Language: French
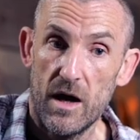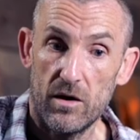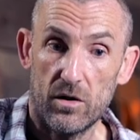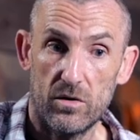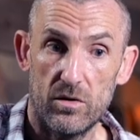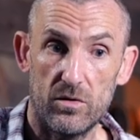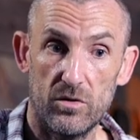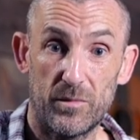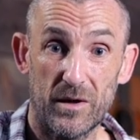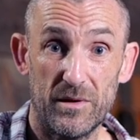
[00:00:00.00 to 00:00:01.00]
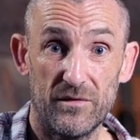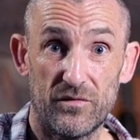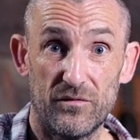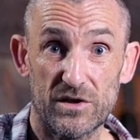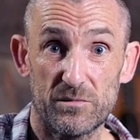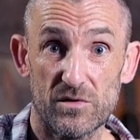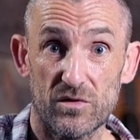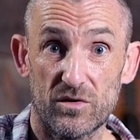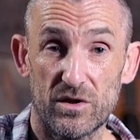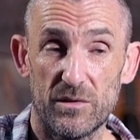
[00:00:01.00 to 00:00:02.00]
Alors, le pré-bend, faut vachement
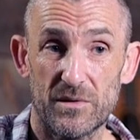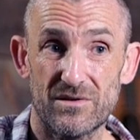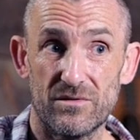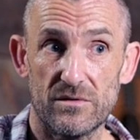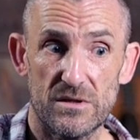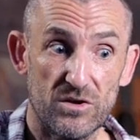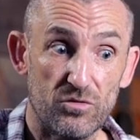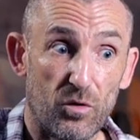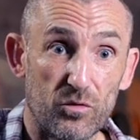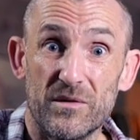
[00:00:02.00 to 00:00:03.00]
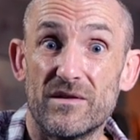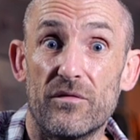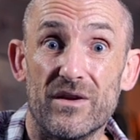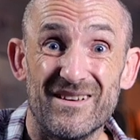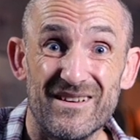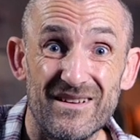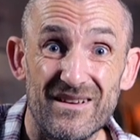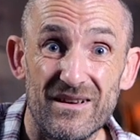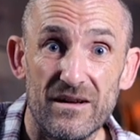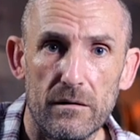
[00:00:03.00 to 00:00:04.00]
s'entraîner parce que si tu montes, ça fait,
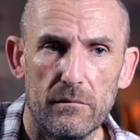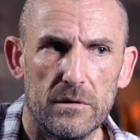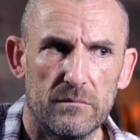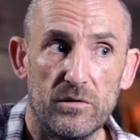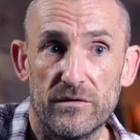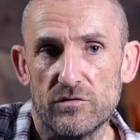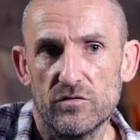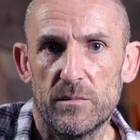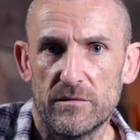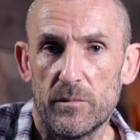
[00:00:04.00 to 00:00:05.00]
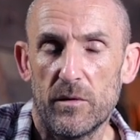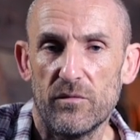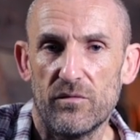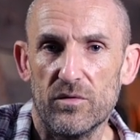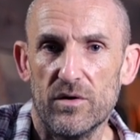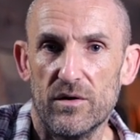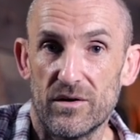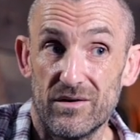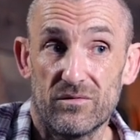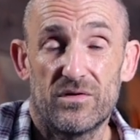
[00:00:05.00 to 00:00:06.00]
c'est juste, t'es pas où il faut.
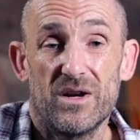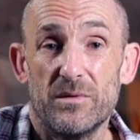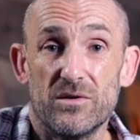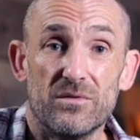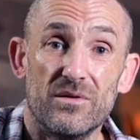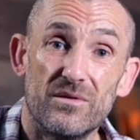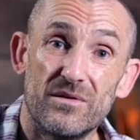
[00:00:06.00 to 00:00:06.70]
Ok, donc c'est l'habitude.